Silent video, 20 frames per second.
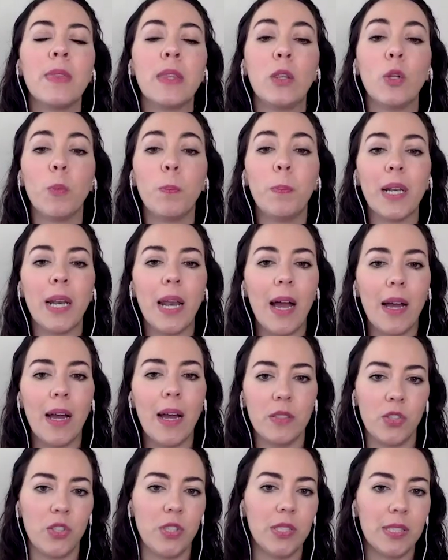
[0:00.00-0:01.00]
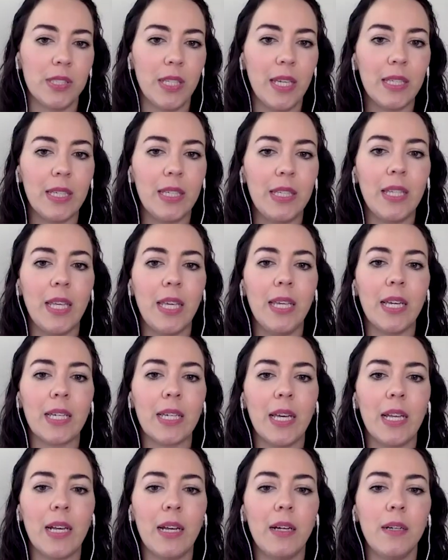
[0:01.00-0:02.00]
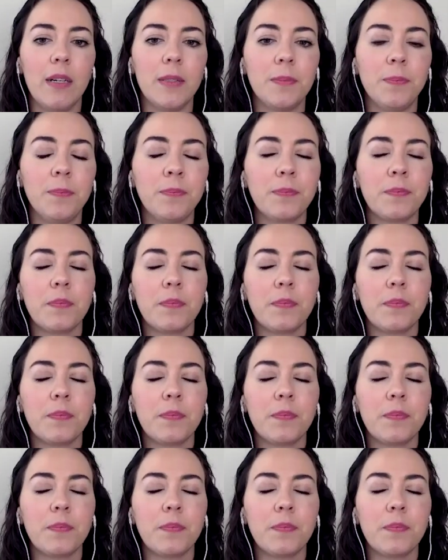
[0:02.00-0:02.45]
no Pilates, né, que tem aquela,